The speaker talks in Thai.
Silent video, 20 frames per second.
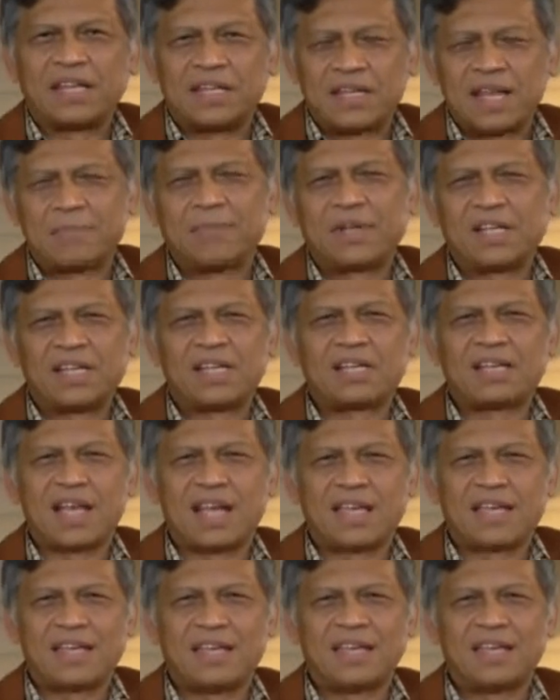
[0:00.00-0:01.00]
ลิตในประเทศไท
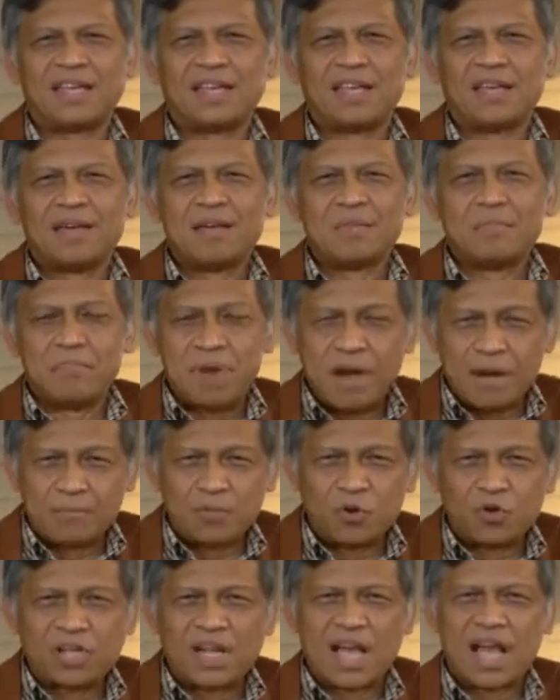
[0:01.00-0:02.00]
ย เพิ่ม
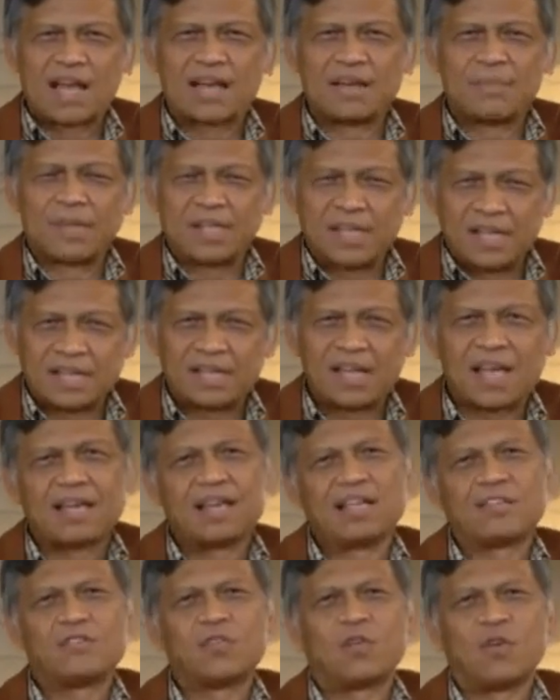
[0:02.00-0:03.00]
มูลค่าในประเทศไทย
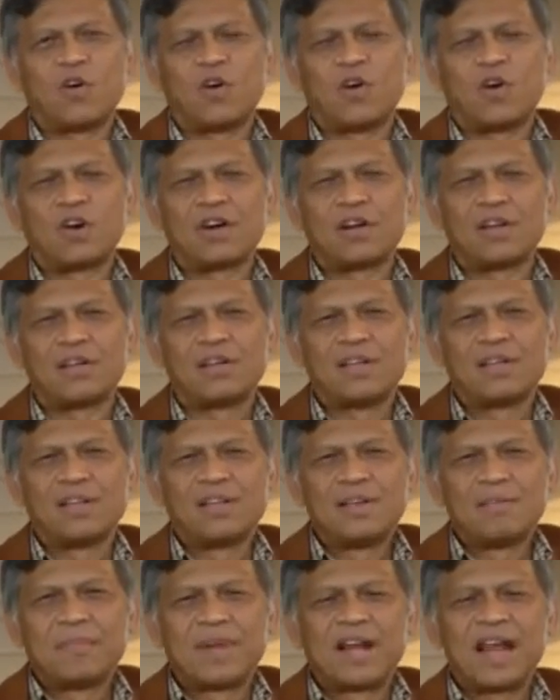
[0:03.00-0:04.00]
และส่งออก
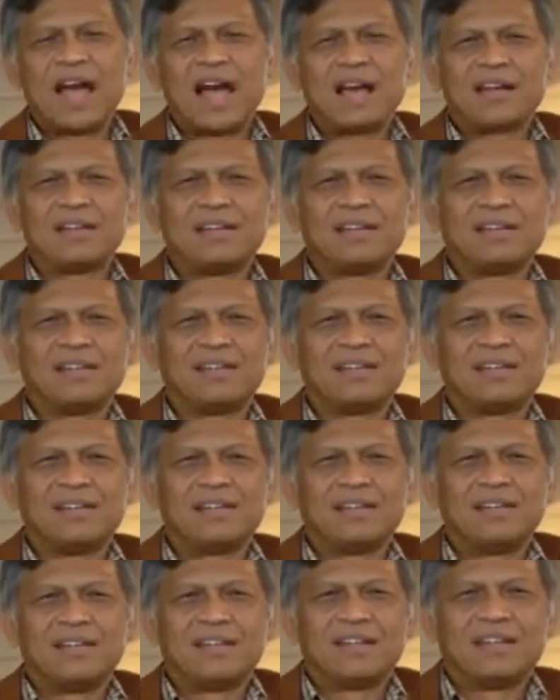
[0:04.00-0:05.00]
ปัญหาคือ
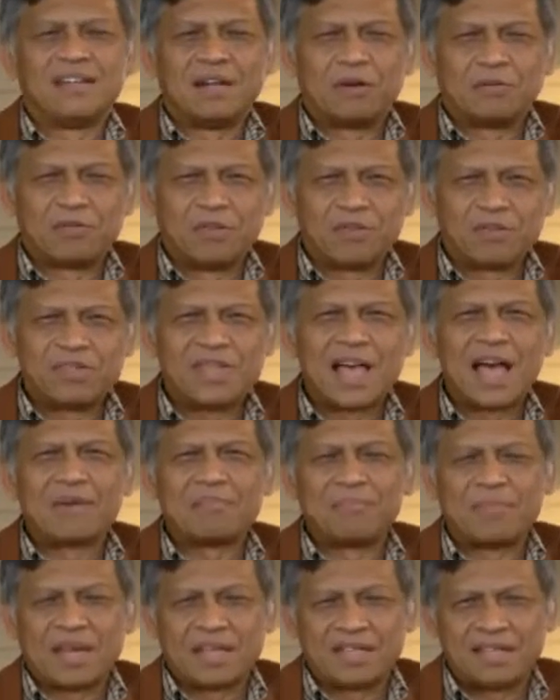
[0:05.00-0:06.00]
เราต้องสร้าง
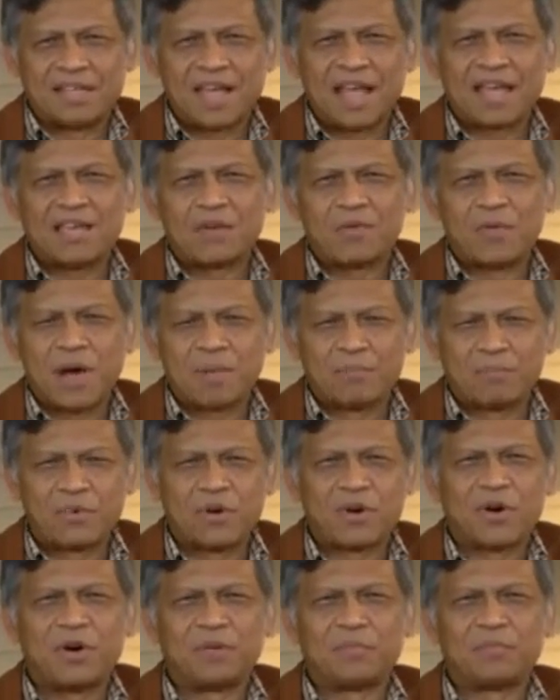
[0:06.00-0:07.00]
ปัจจัยความพ
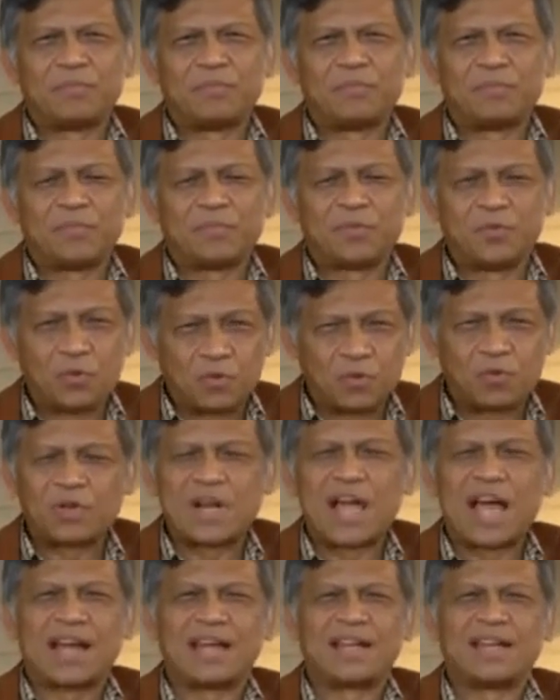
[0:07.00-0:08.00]
ร้อมทุ
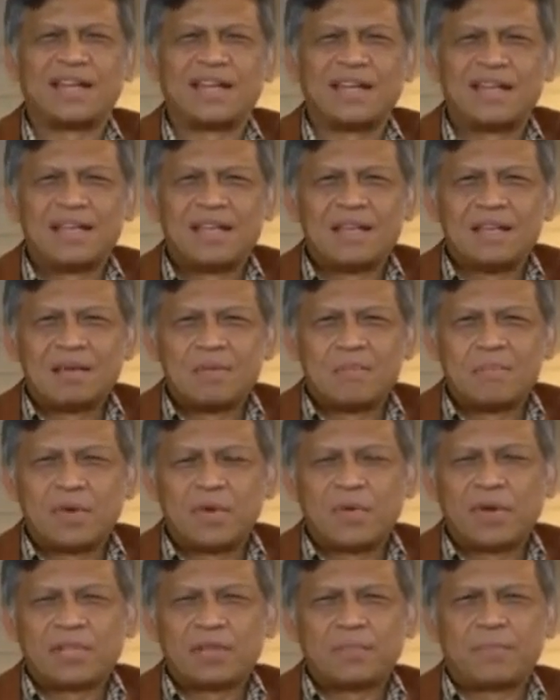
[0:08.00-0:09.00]
กๆด้าน
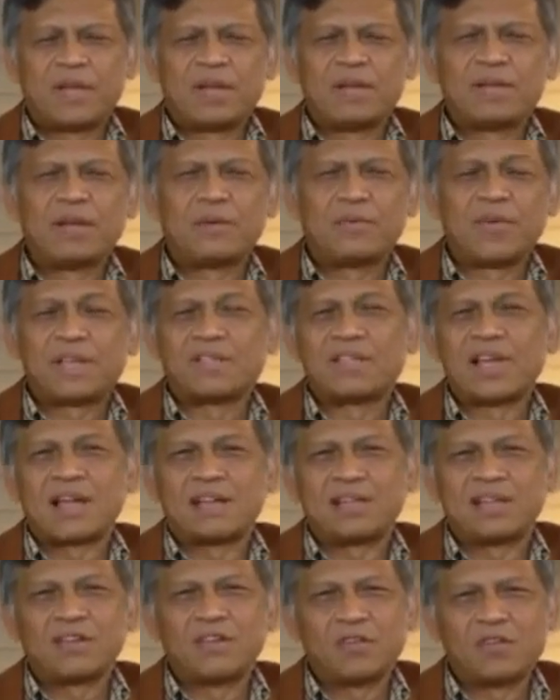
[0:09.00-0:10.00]
ไม่ว่าจะเป็นเรื่องวิทยาศาสต
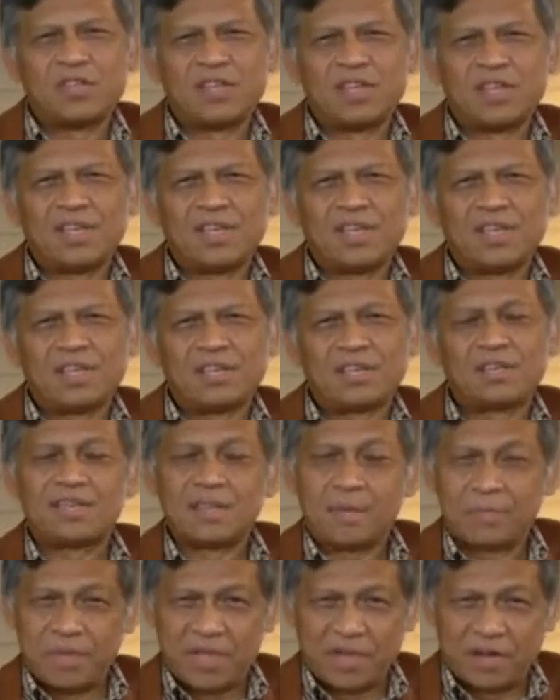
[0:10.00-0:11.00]
ร์เทคโนโลยี ท
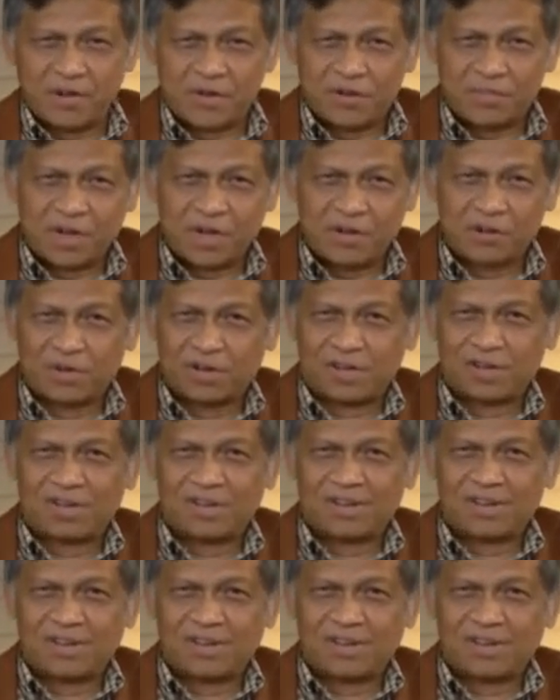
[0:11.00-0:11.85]
รัพยากรมนุษย์